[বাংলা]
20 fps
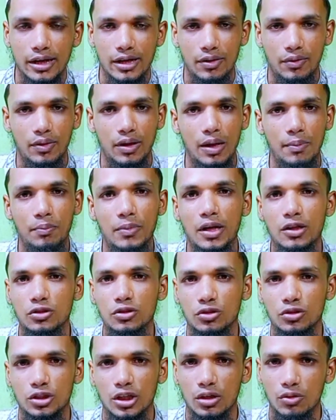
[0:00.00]
এখন আপনার
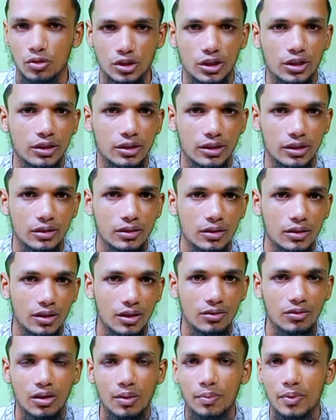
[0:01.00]
সংসারে অশান্তি
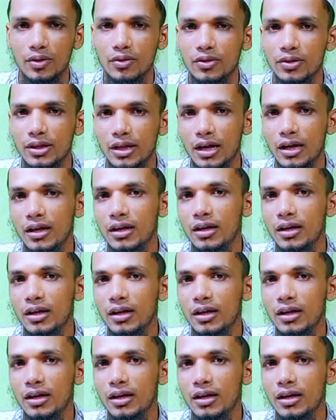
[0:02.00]
এখন আপনি ওইটা